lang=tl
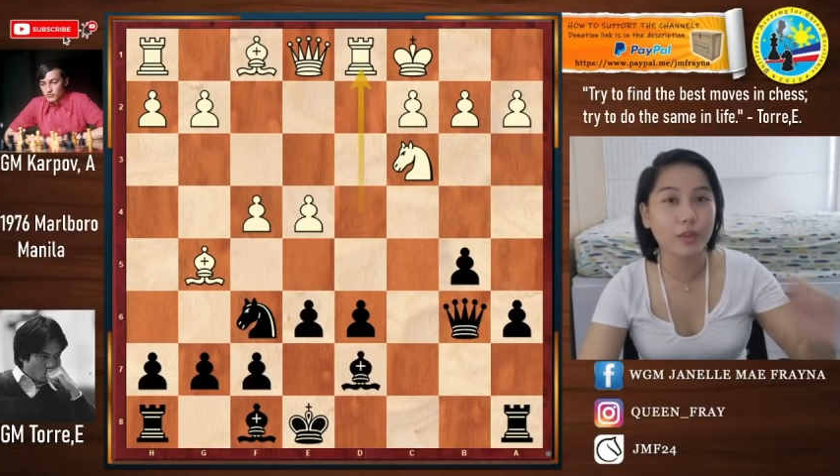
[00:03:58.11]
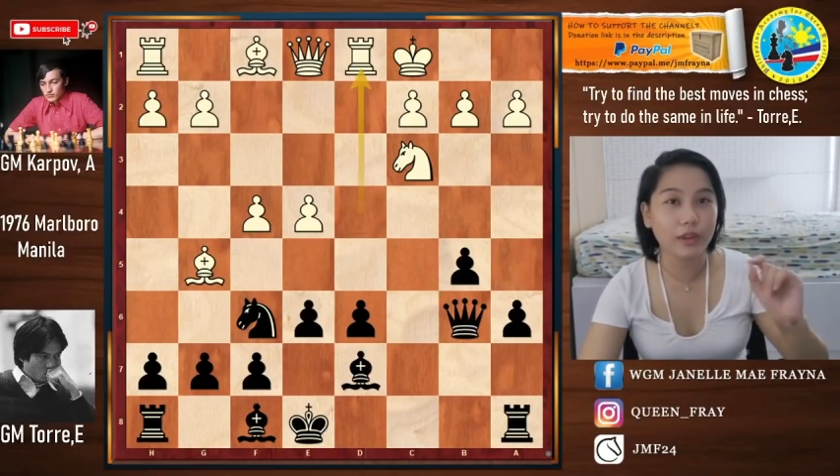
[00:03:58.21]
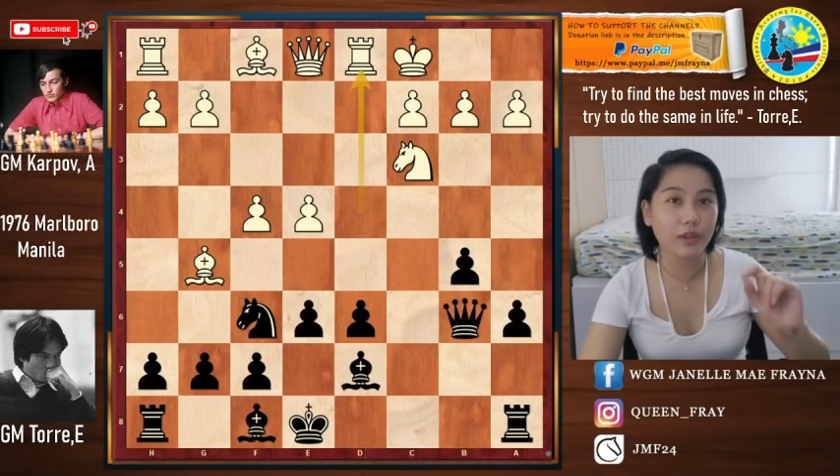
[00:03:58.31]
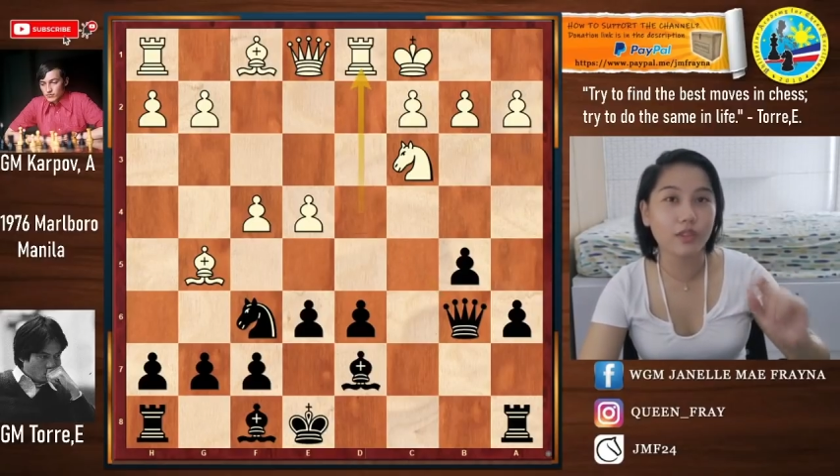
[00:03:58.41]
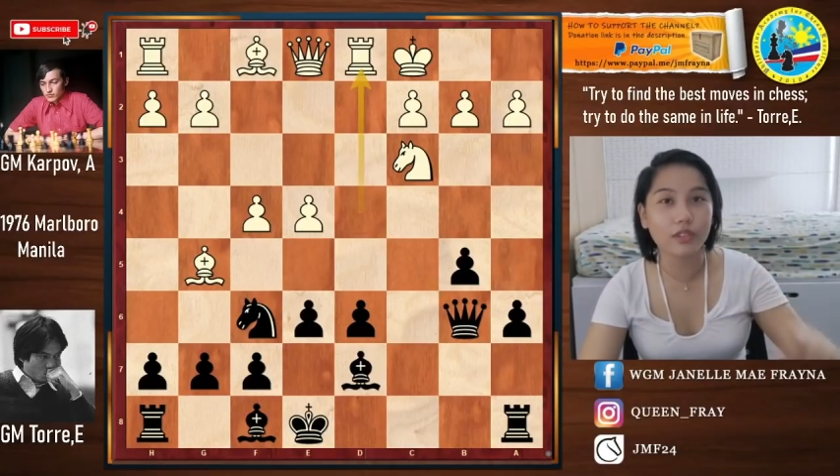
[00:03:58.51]

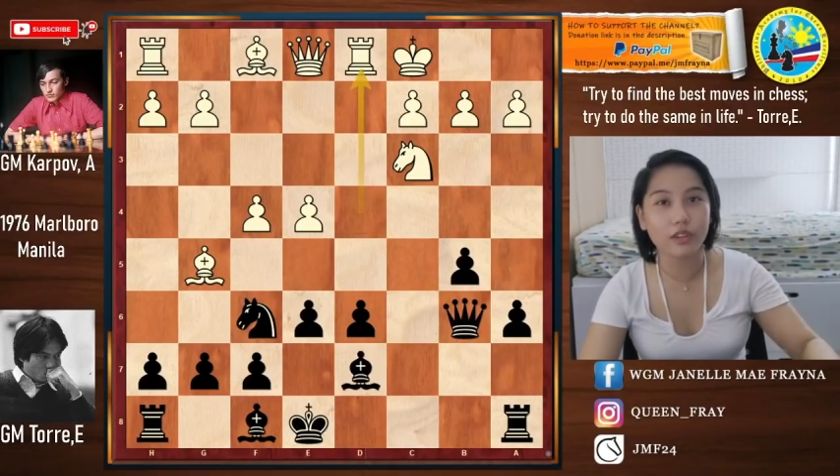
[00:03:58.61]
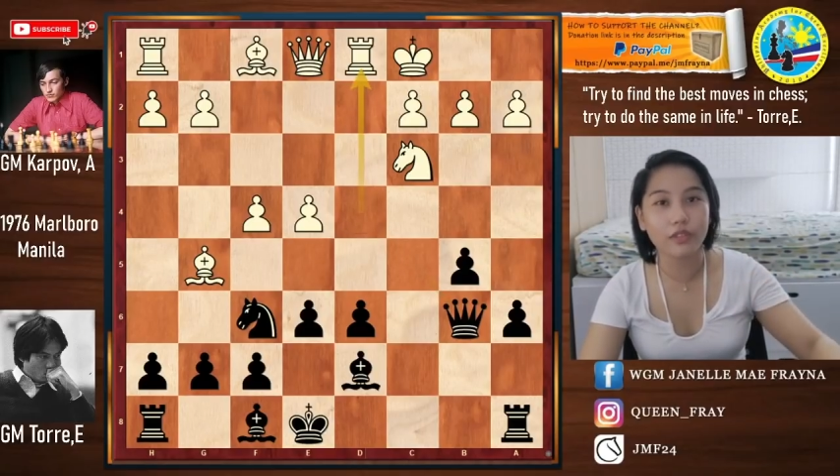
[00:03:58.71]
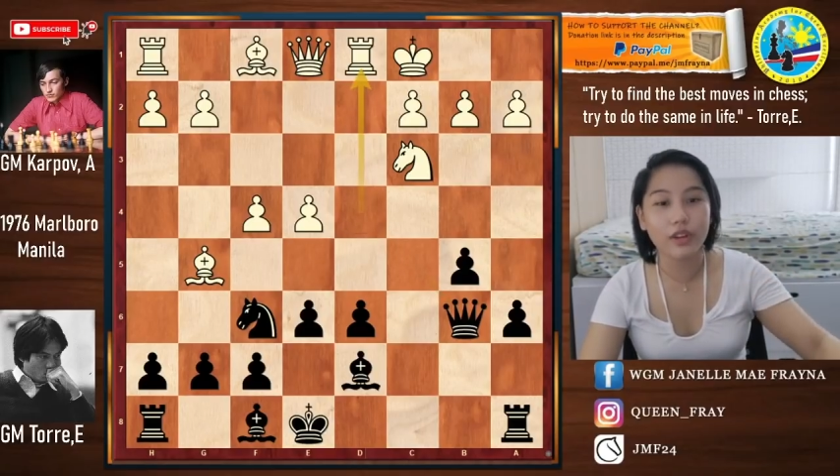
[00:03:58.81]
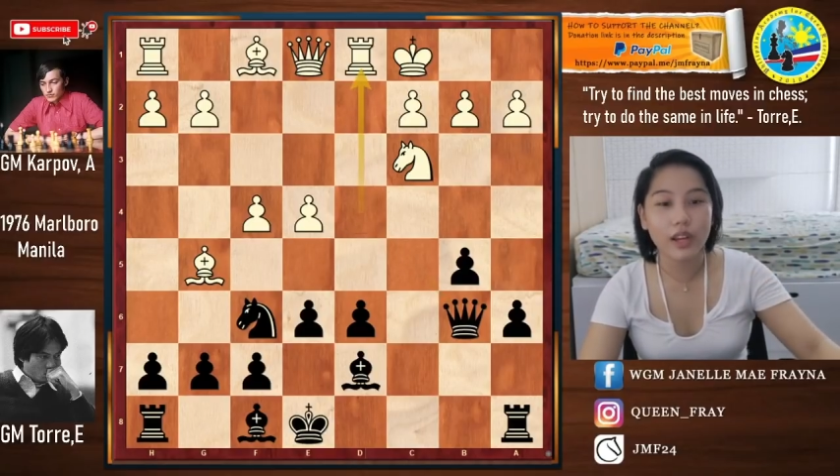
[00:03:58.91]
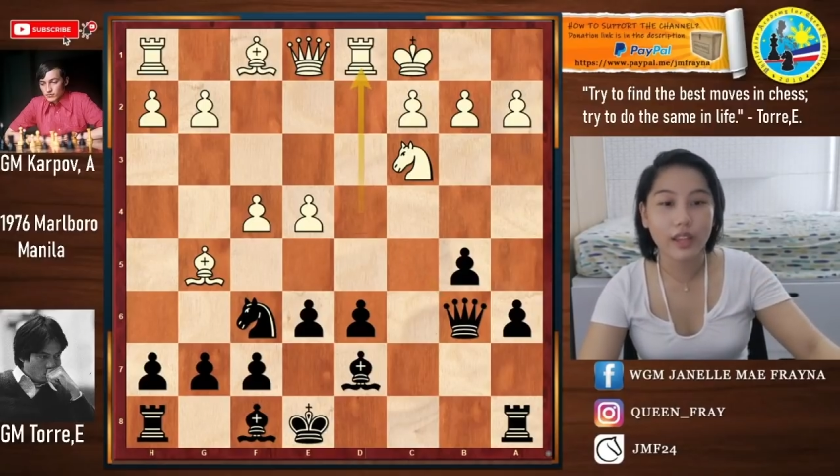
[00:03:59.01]
mag-conserve
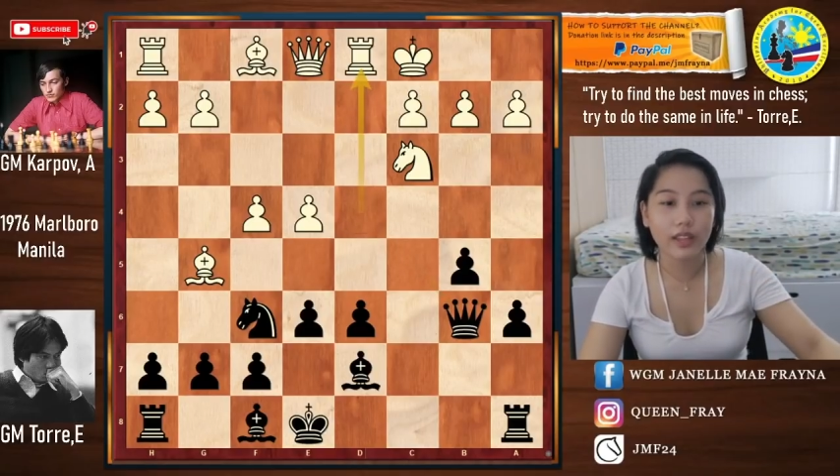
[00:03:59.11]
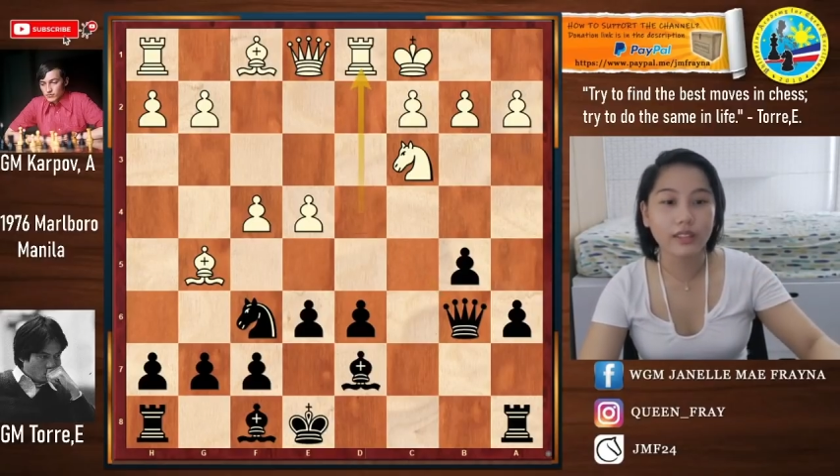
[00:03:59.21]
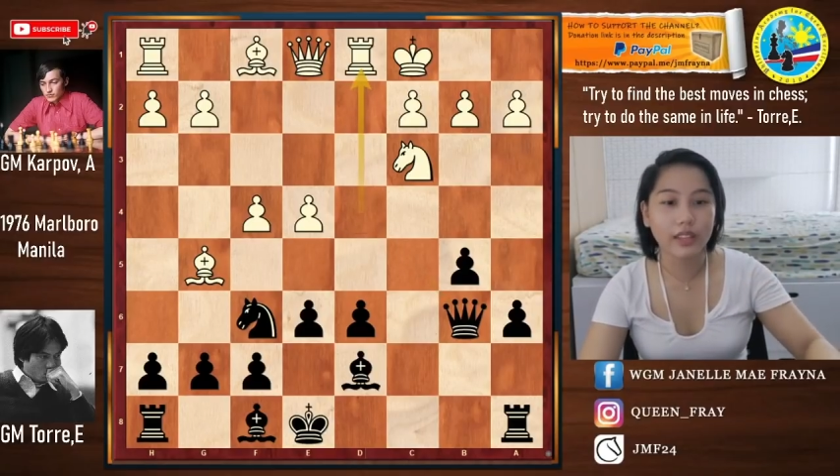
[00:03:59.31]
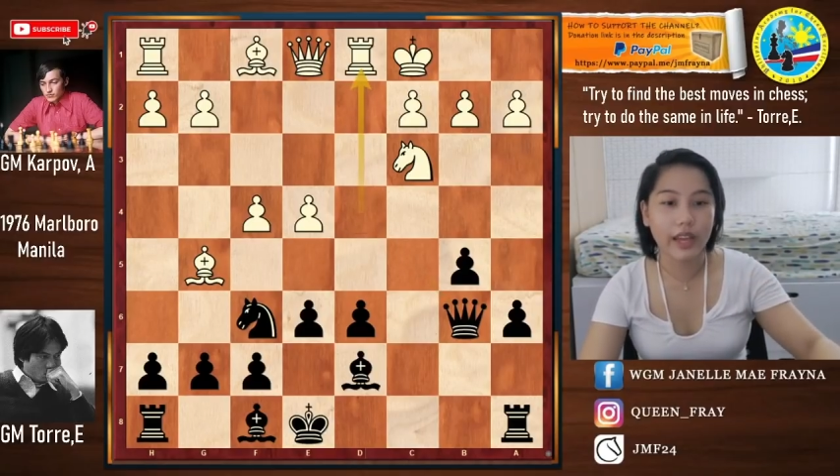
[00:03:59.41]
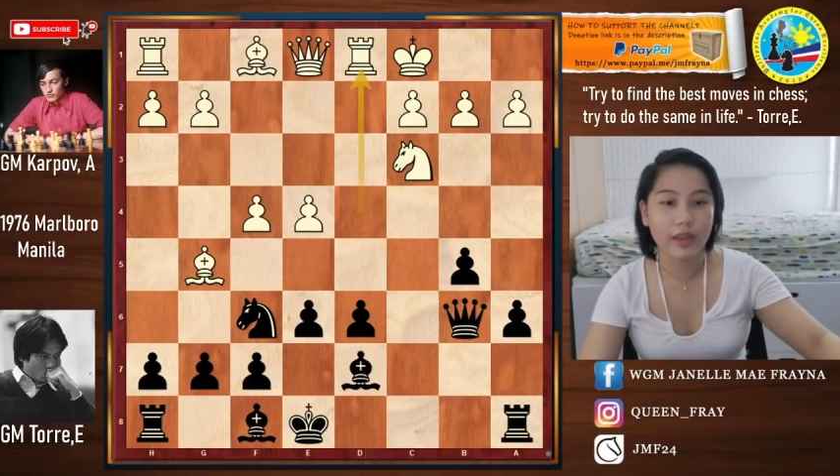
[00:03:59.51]
ng
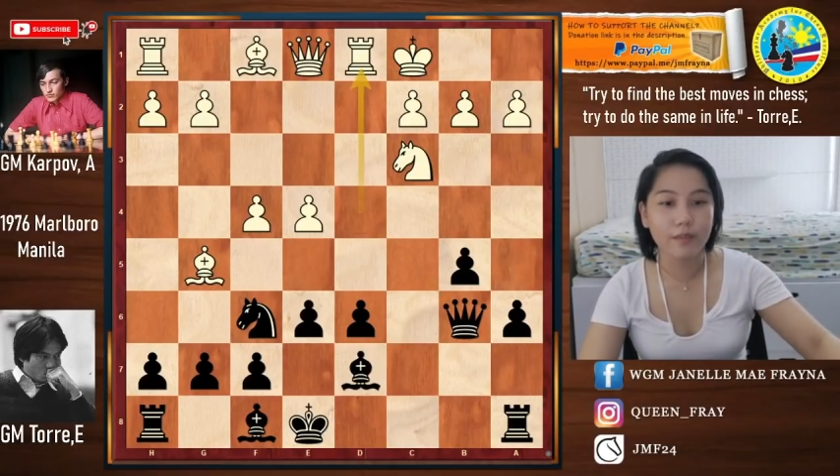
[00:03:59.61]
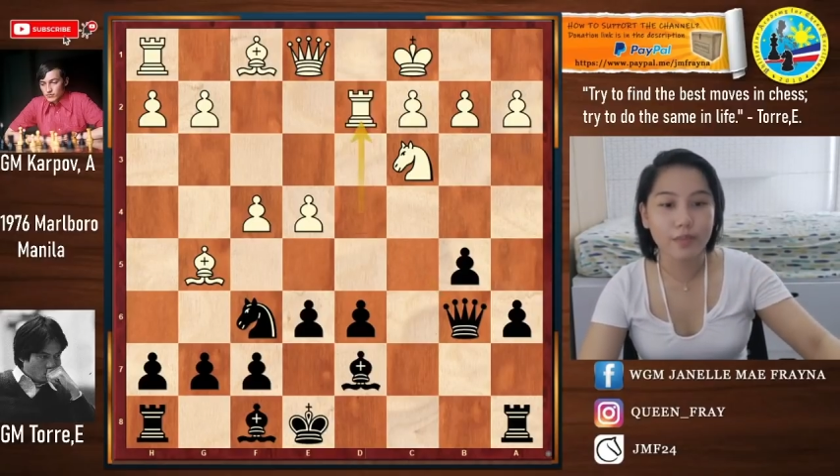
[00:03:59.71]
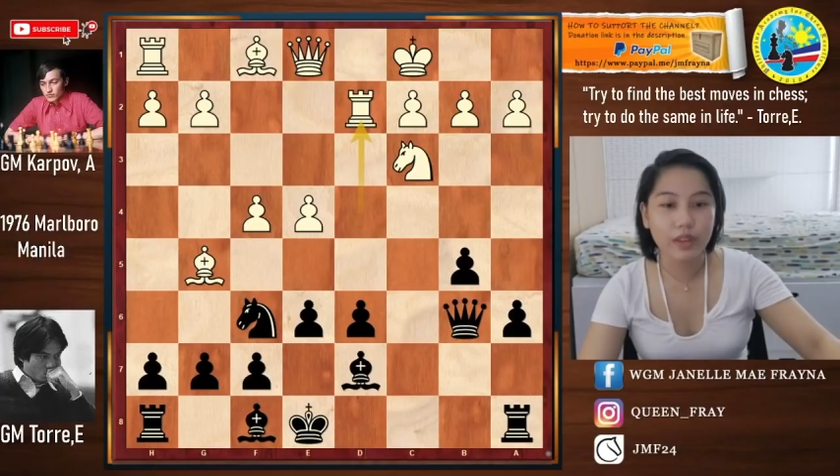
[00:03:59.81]
time.